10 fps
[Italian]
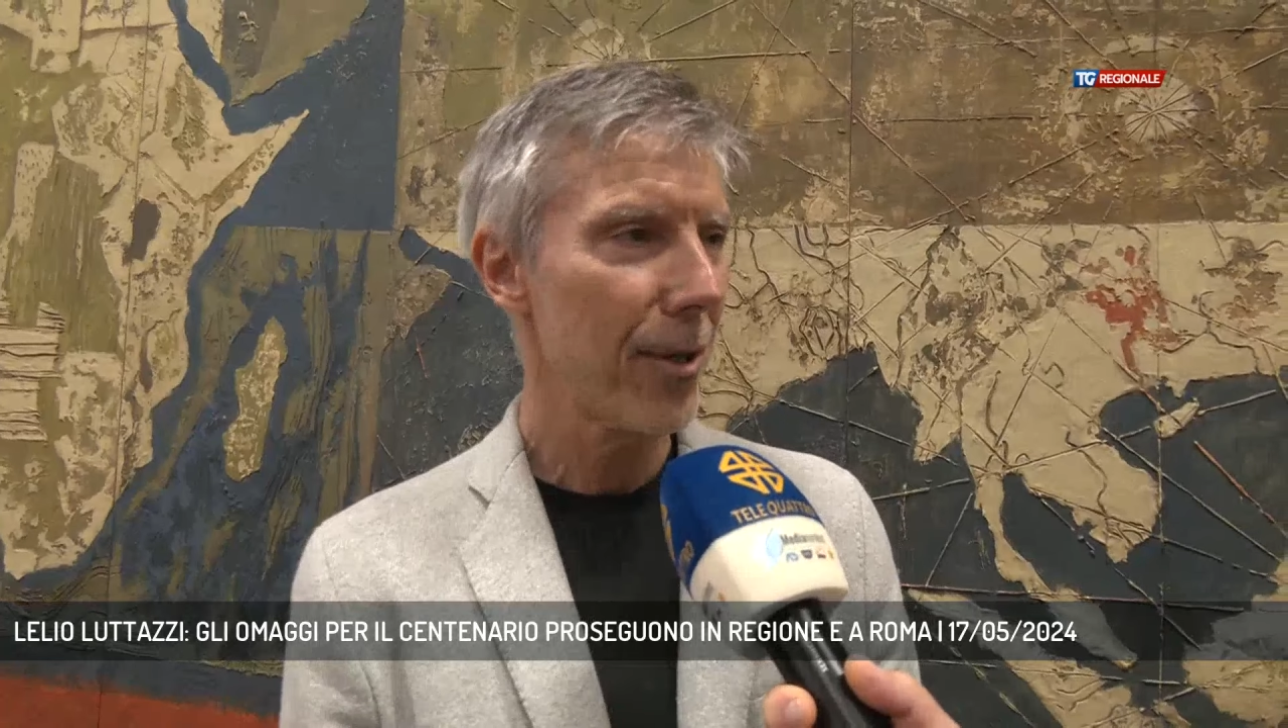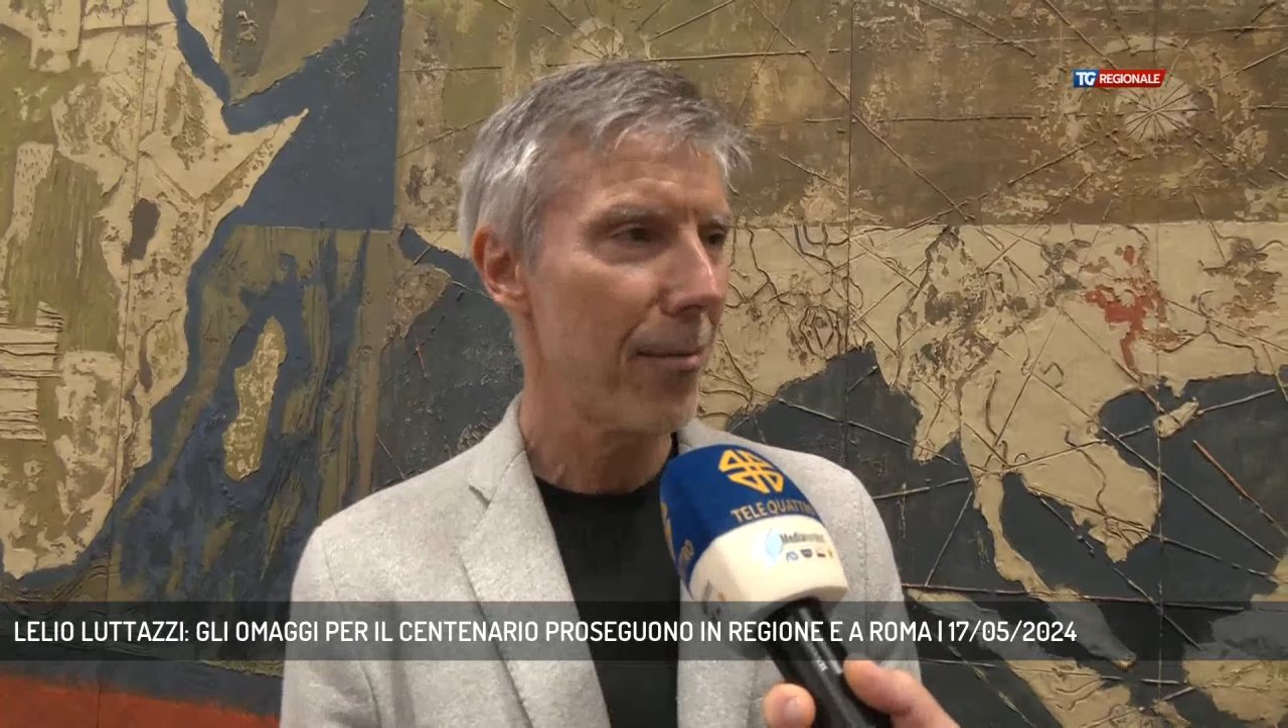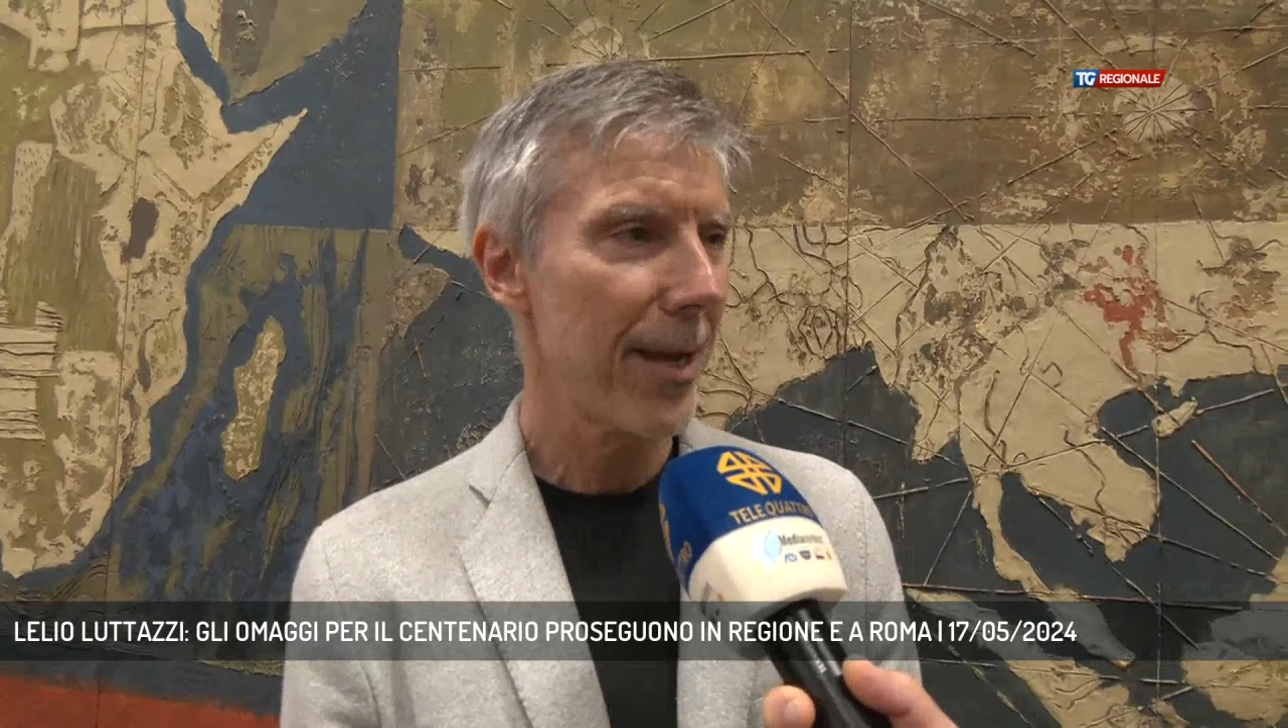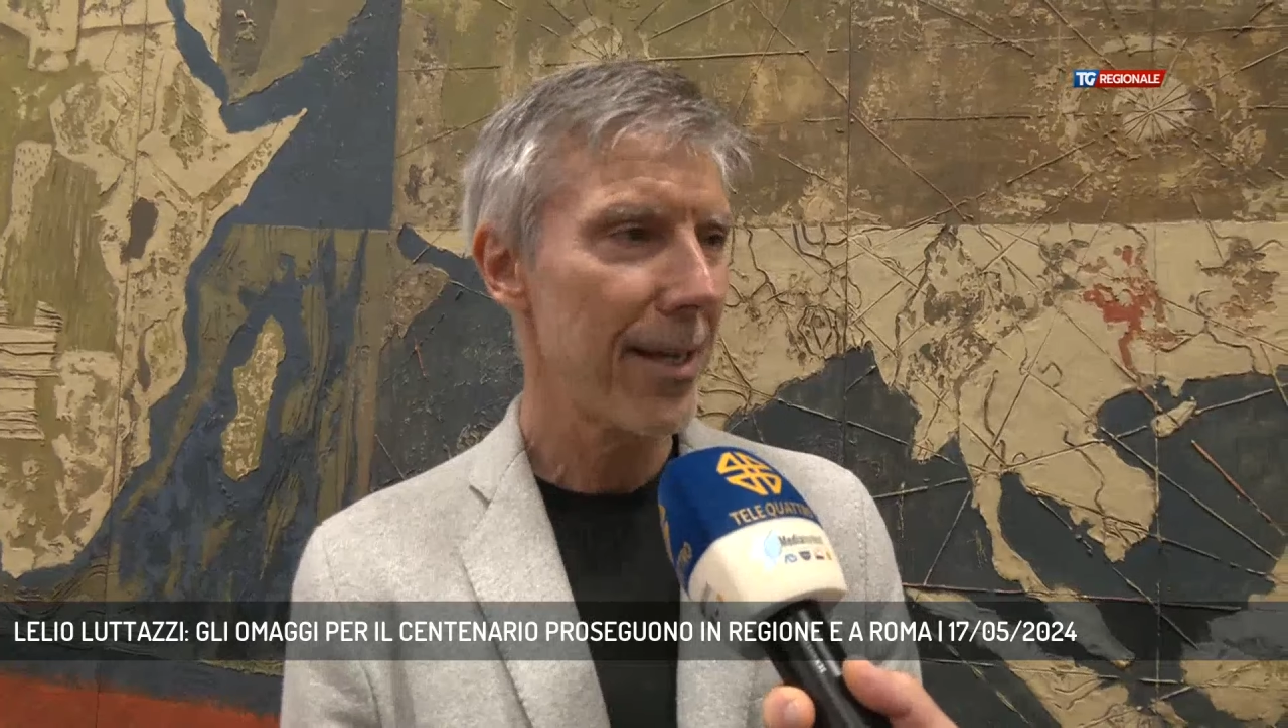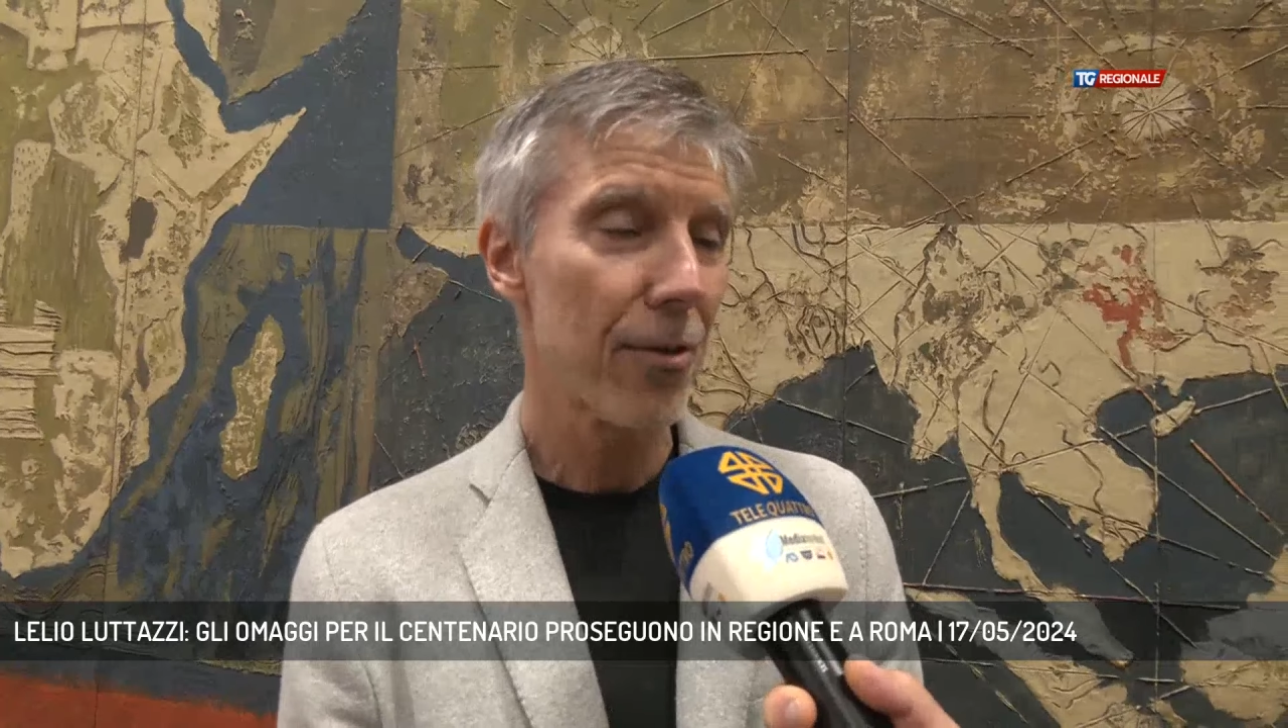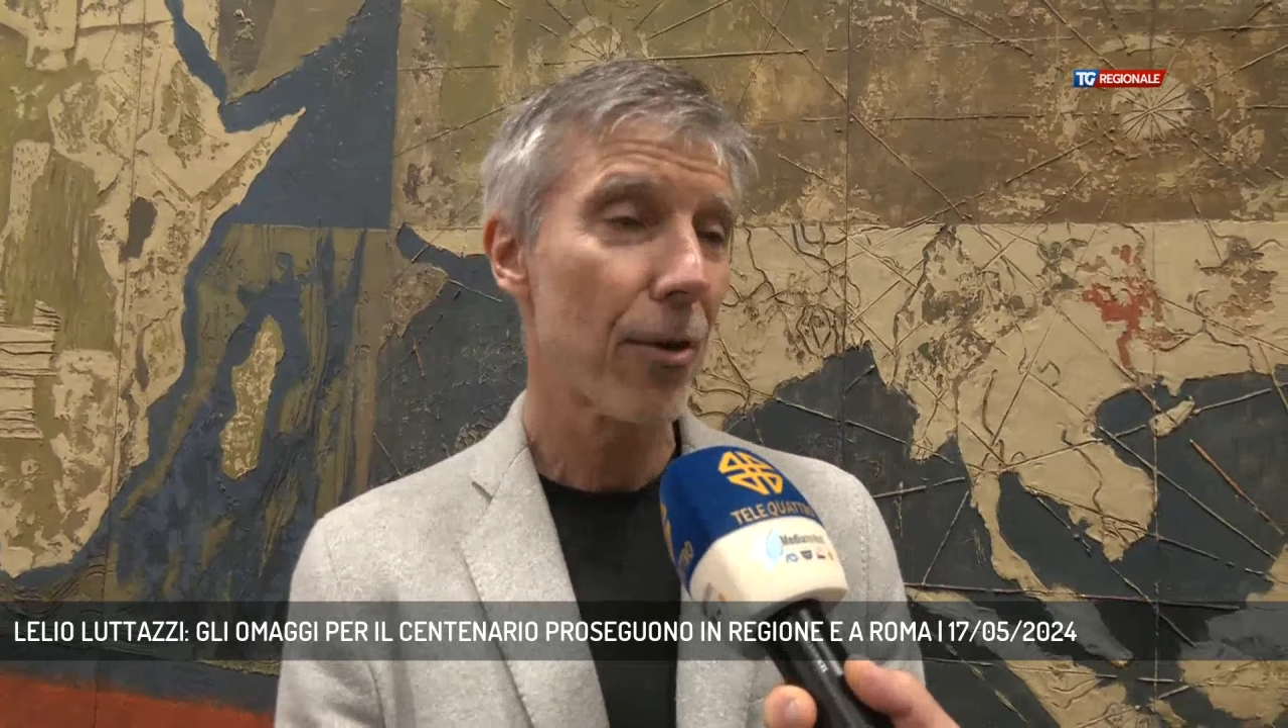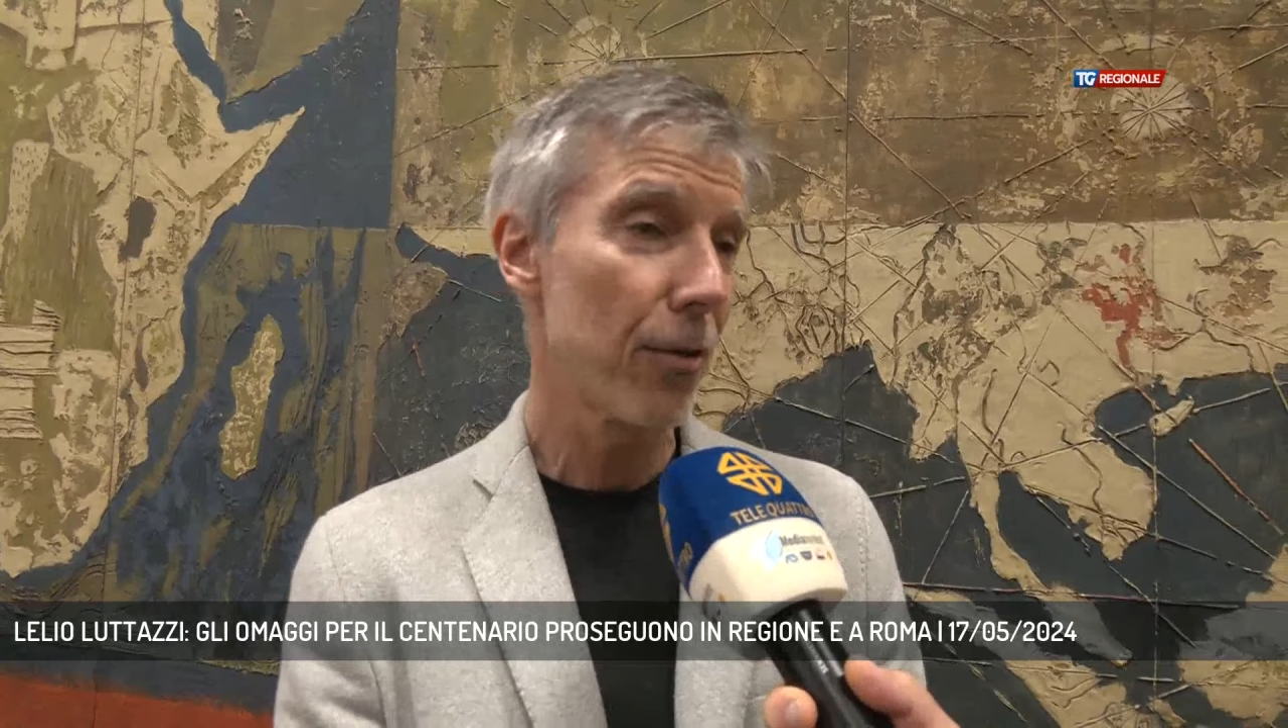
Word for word: del maestro